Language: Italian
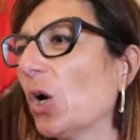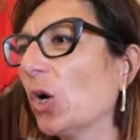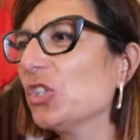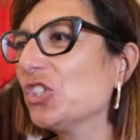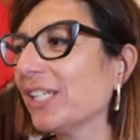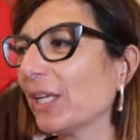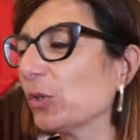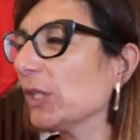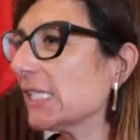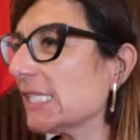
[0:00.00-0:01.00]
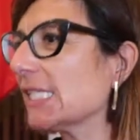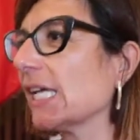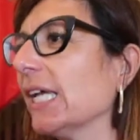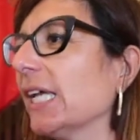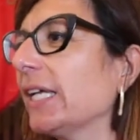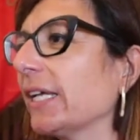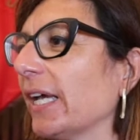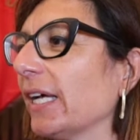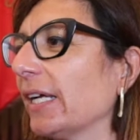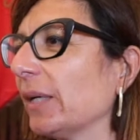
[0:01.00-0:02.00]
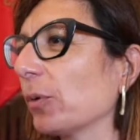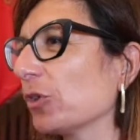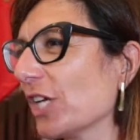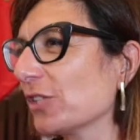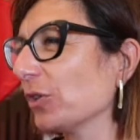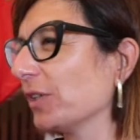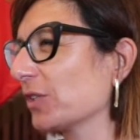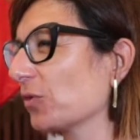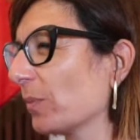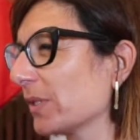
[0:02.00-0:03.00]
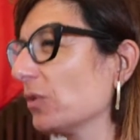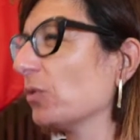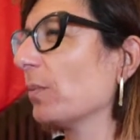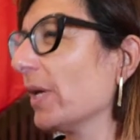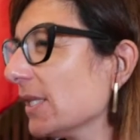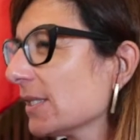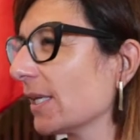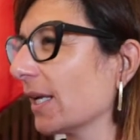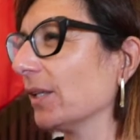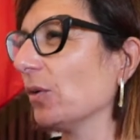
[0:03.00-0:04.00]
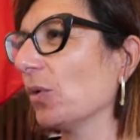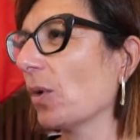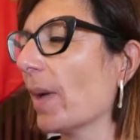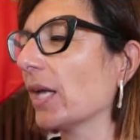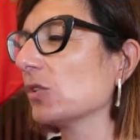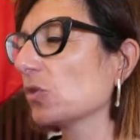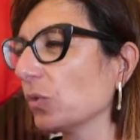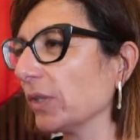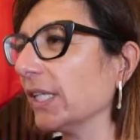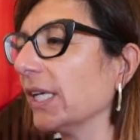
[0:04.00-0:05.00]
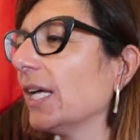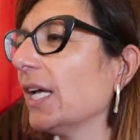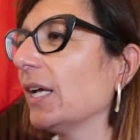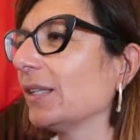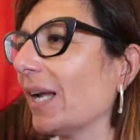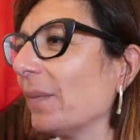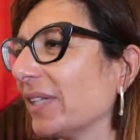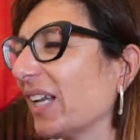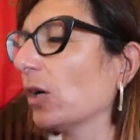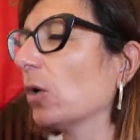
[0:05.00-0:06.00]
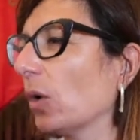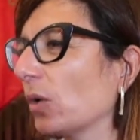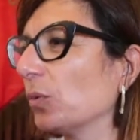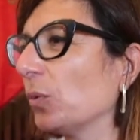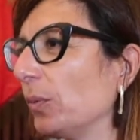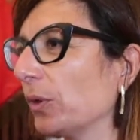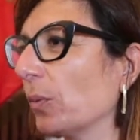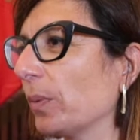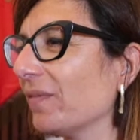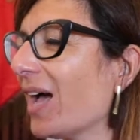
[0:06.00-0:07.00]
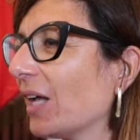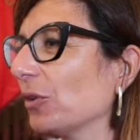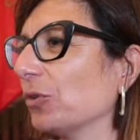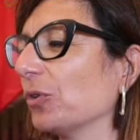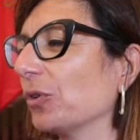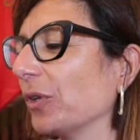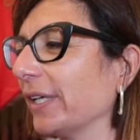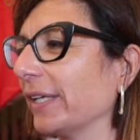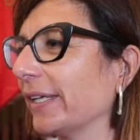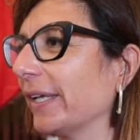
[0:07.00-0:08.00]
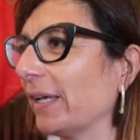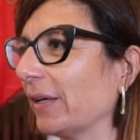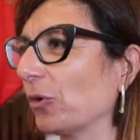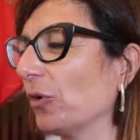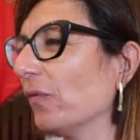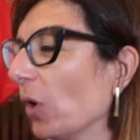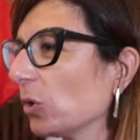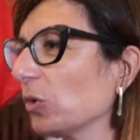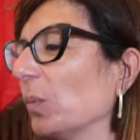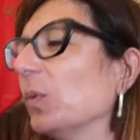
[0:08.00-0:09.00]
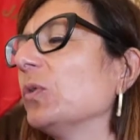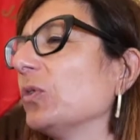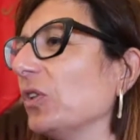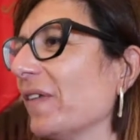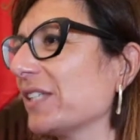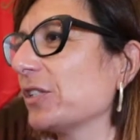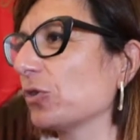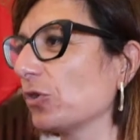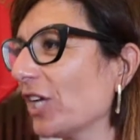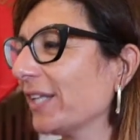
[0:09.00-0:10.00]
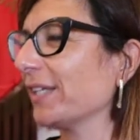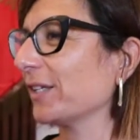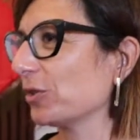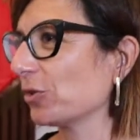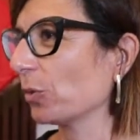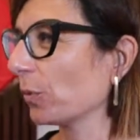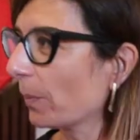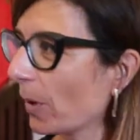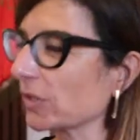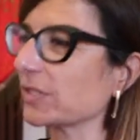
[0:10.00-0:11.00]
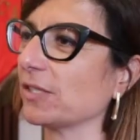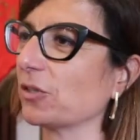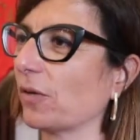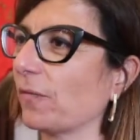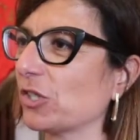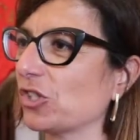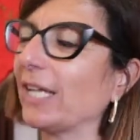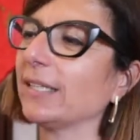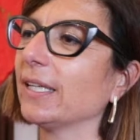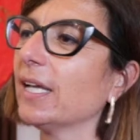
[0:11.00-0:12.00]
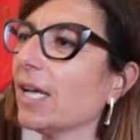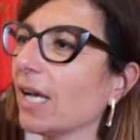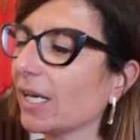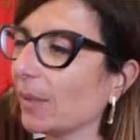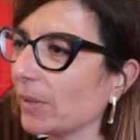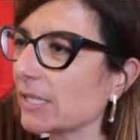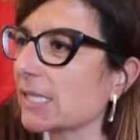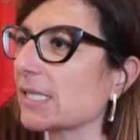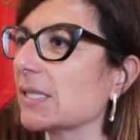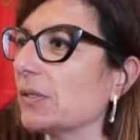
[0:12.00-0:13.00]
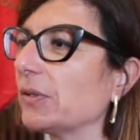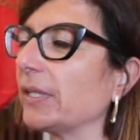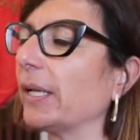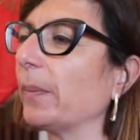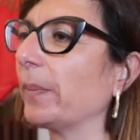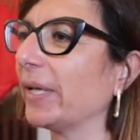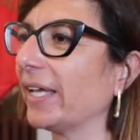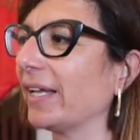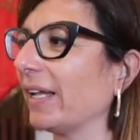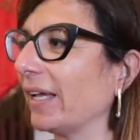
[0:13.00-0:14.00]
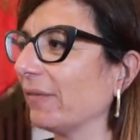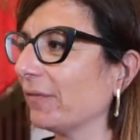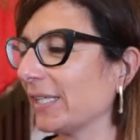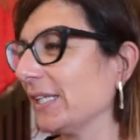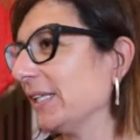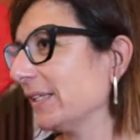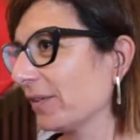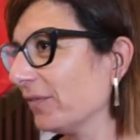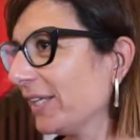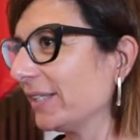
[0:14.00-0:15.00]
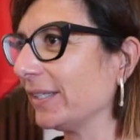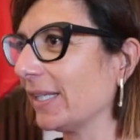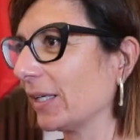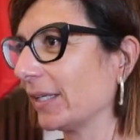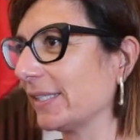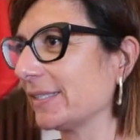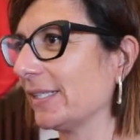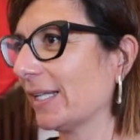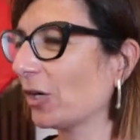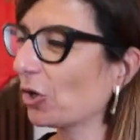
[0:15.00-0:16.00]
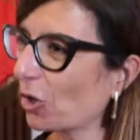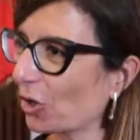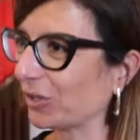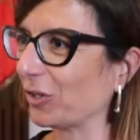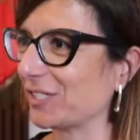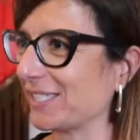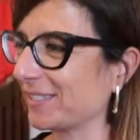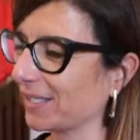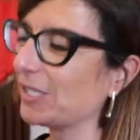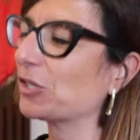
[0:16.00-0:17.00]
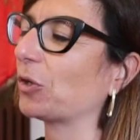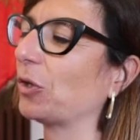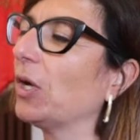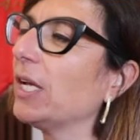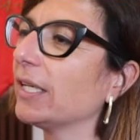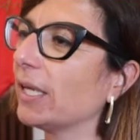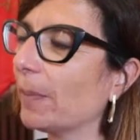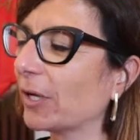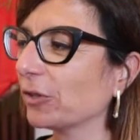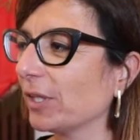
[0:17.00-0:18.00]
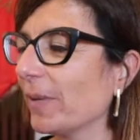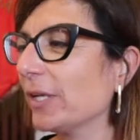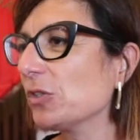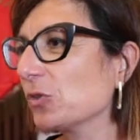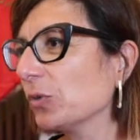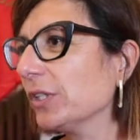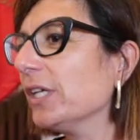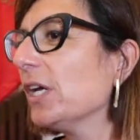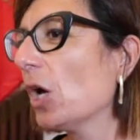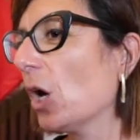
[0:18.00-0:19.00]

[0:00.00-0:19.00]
Oggi la notizia è che anche il processo di trasformazione urbanistica del lungomare sud tramite l'accordo pubblico-privato eh, che ha coinvolto appunto diversi soggetti che si sono proposti, sono affacciati all'amministrazione per fare degli interventi di, che si raccordano e si inseriscono nel Parco del Mare Sud,